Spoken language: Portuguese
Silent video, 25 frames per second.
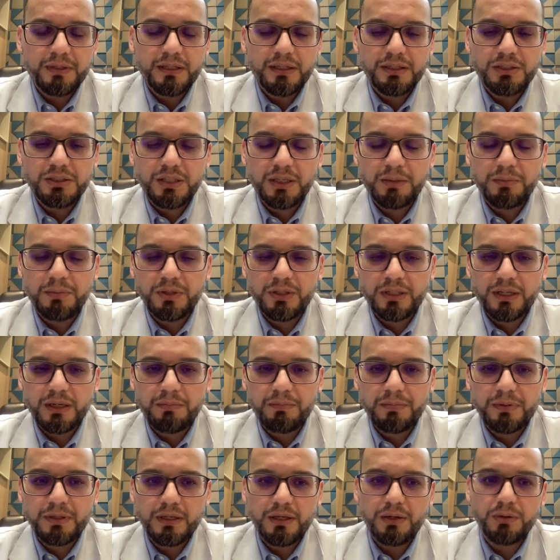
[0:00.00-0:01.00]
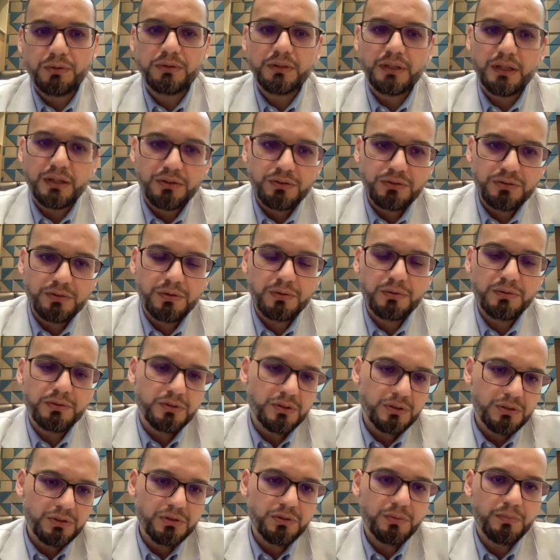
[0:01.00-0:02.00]
né, de quimioterapia é o Taxol, a
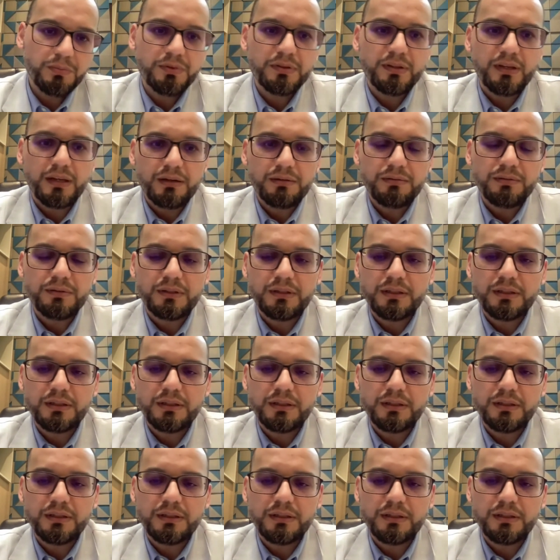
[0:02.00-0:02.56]
gente observa,